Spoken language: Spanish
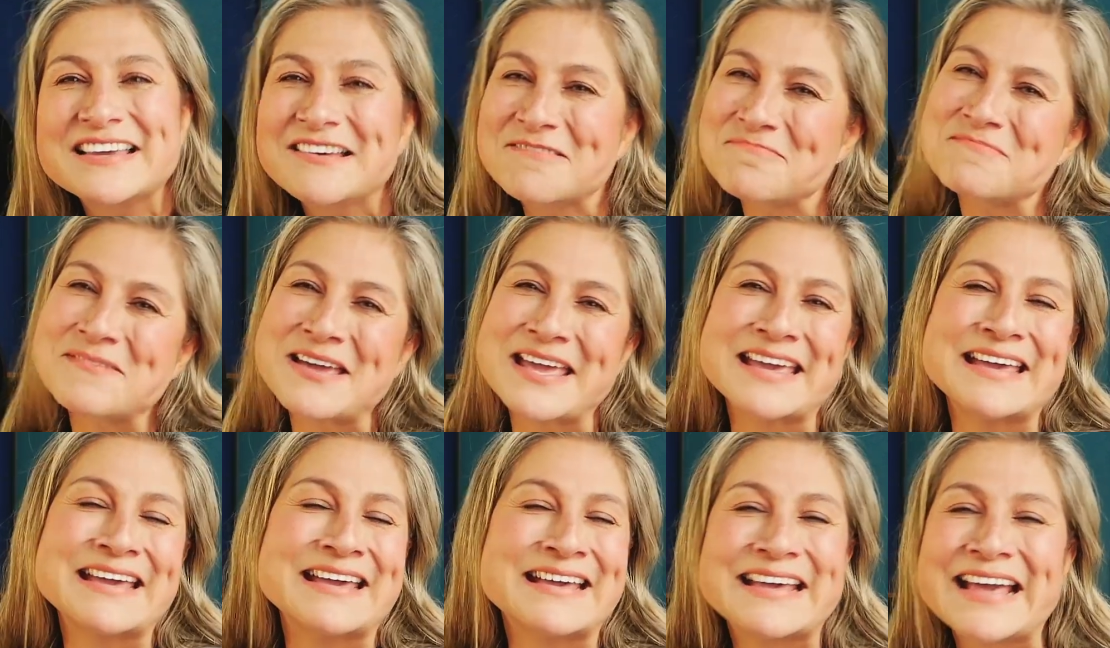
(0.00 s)
Me
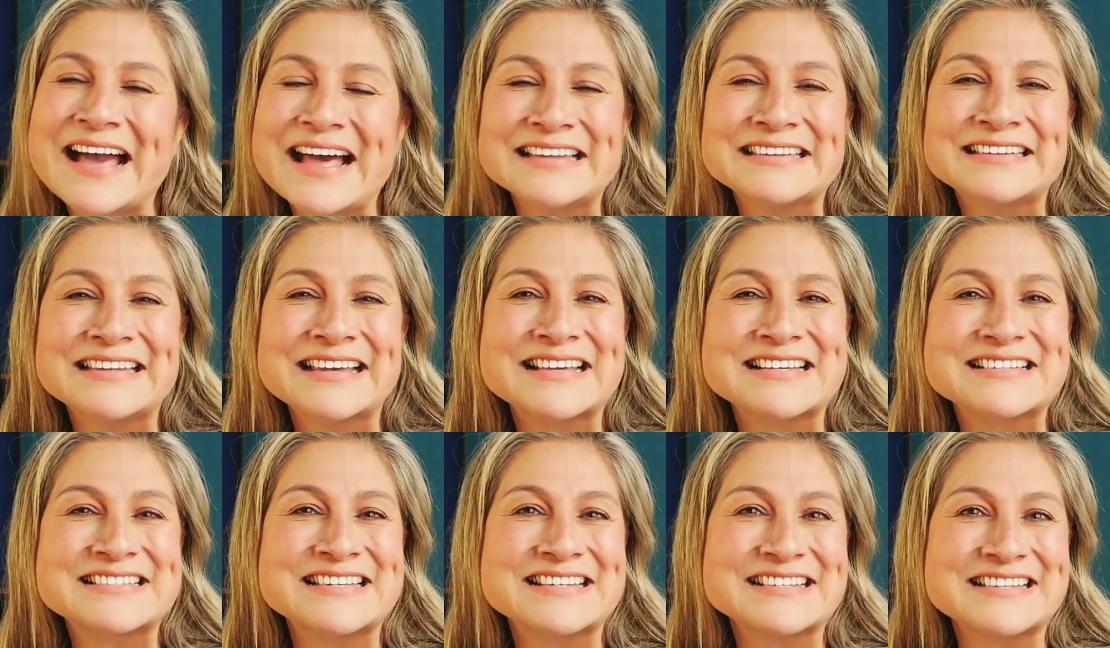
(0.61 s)
encanta
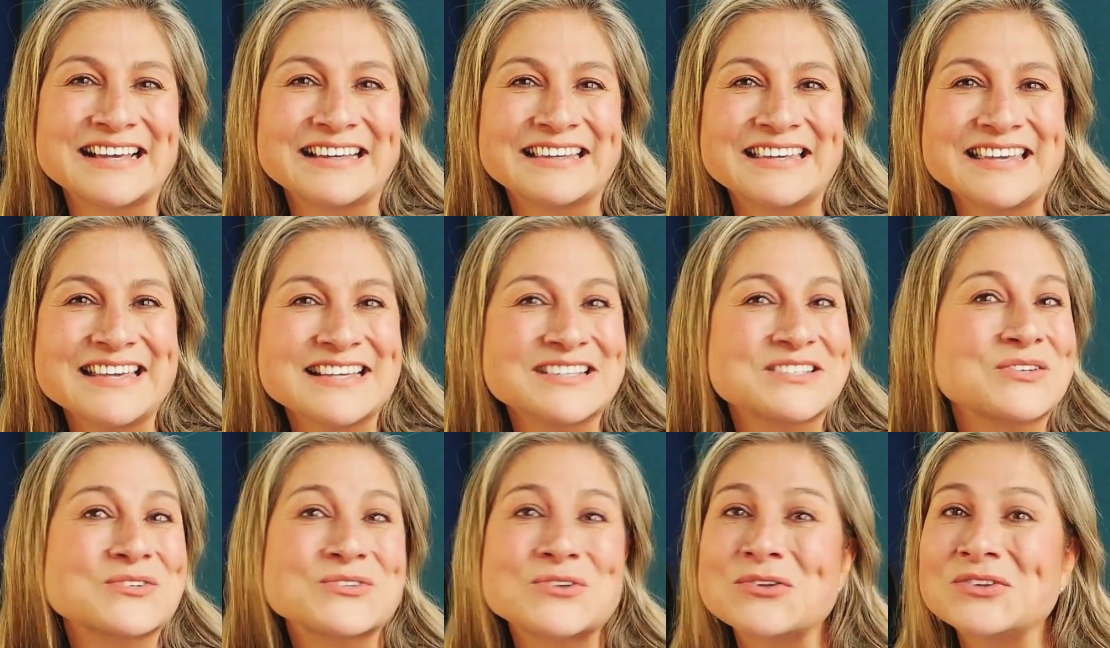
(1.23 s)
que estés aquí,
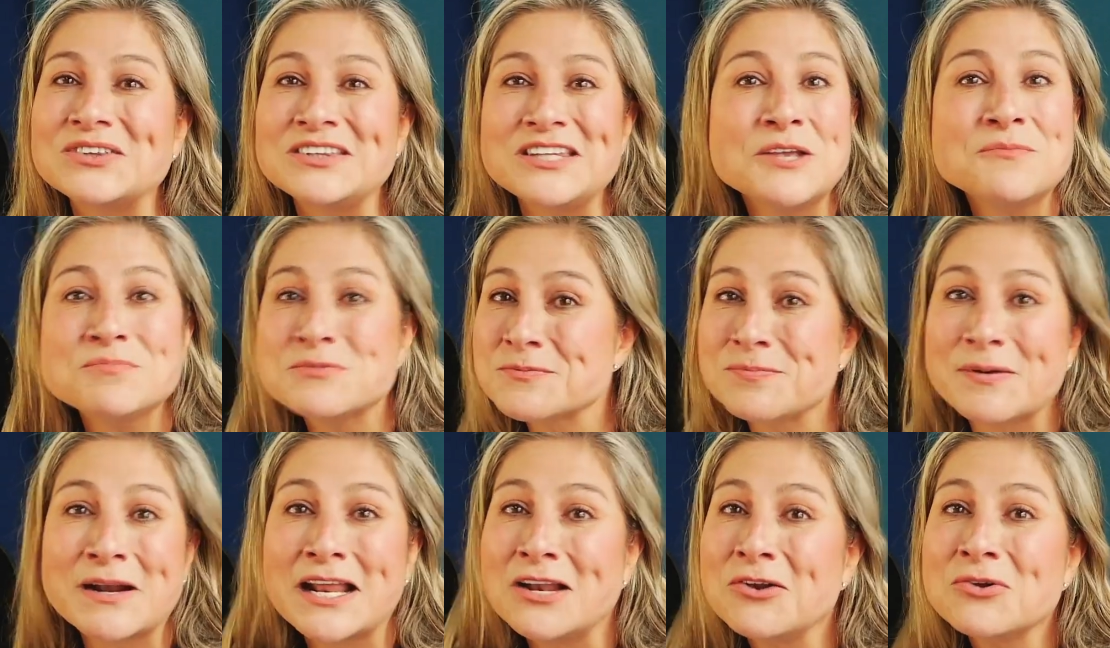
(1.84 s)
estos son tips
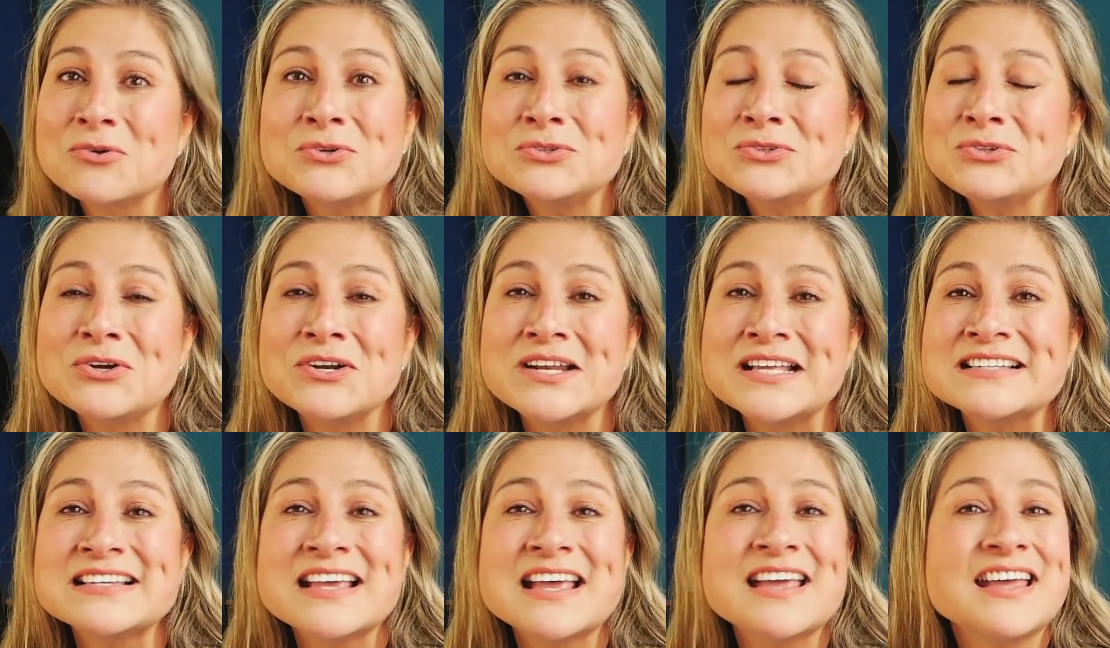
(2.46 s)
para
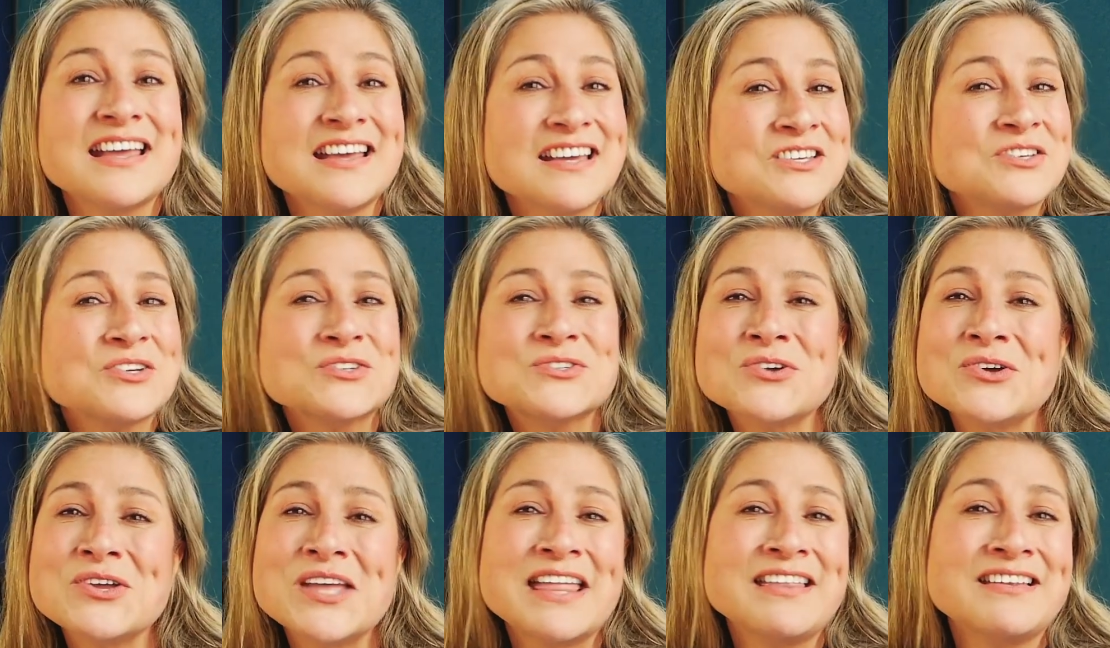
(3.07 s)
locutores y yo
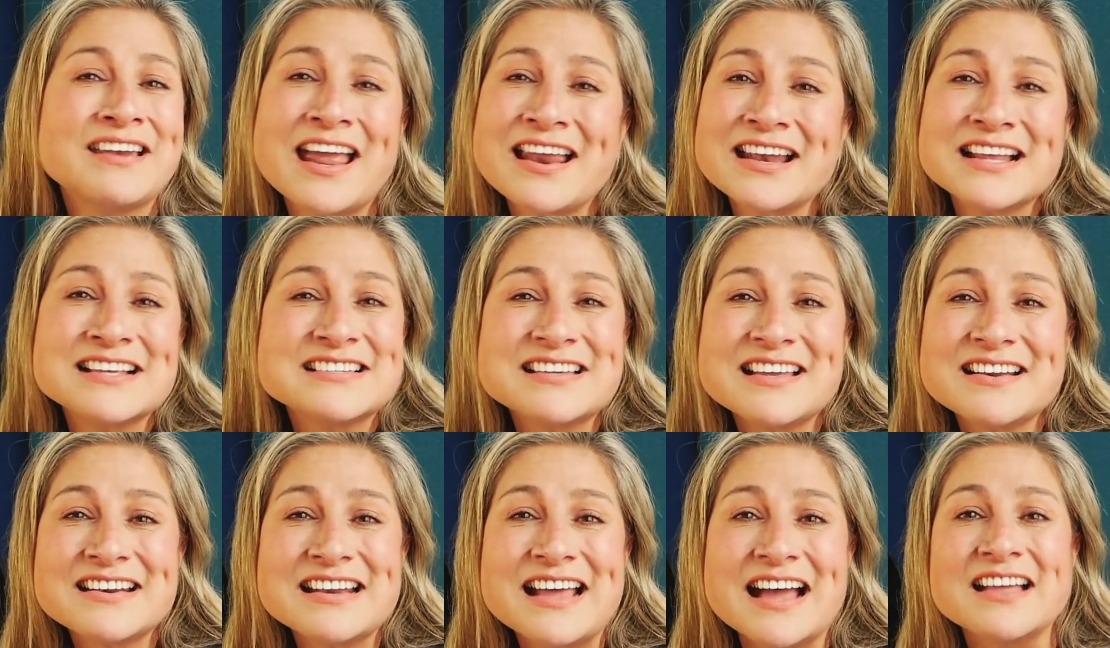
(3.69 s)
soy Adriana
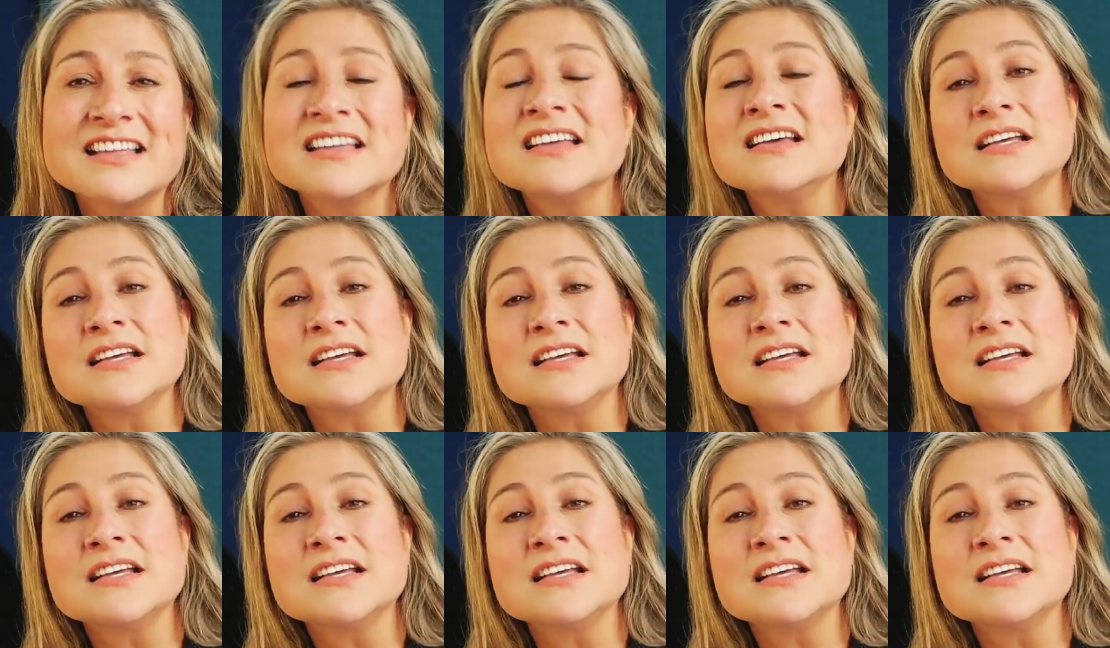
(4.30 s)
Serna.